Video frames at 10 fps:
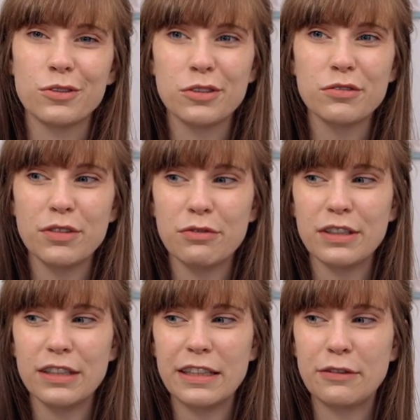irgendwie
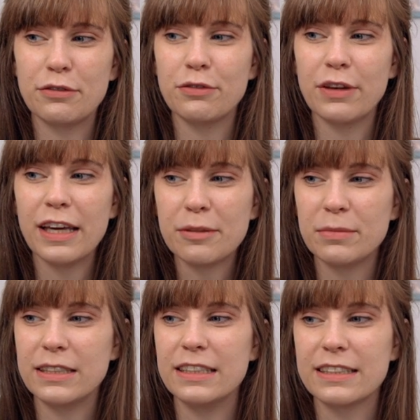finde ich, fehlt
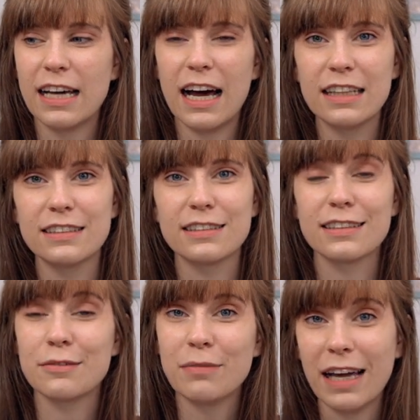mir diese Art
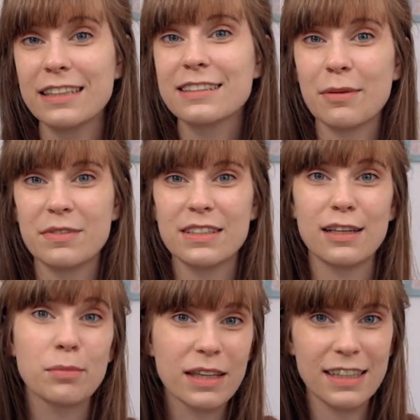des gemeinsamen
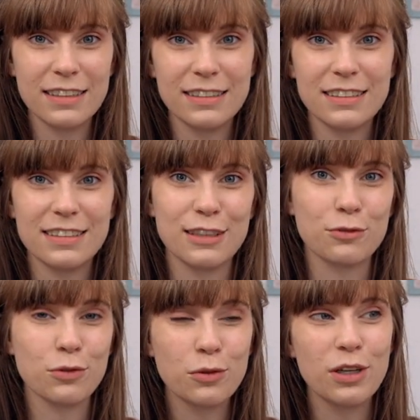Zelebrierens
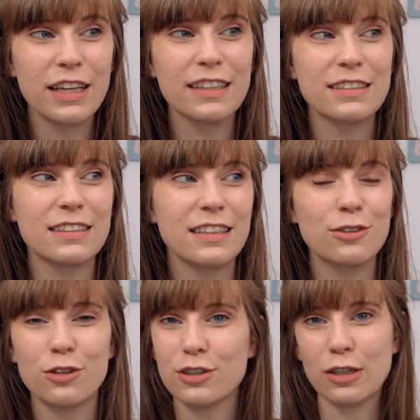des Frühlings
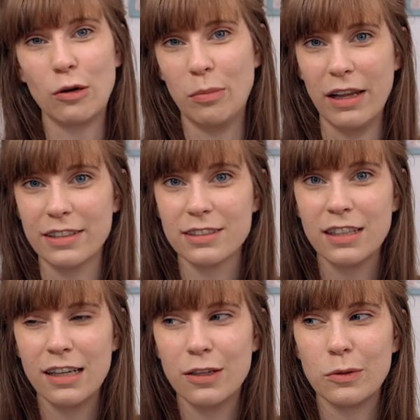in Deutschland komplett
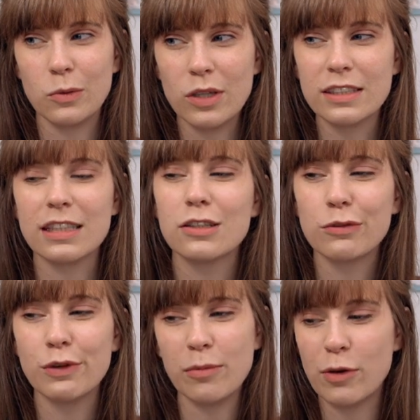oder oh, es geht
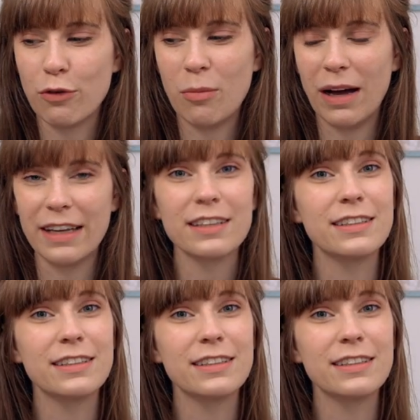irgendwie an mir vorbei.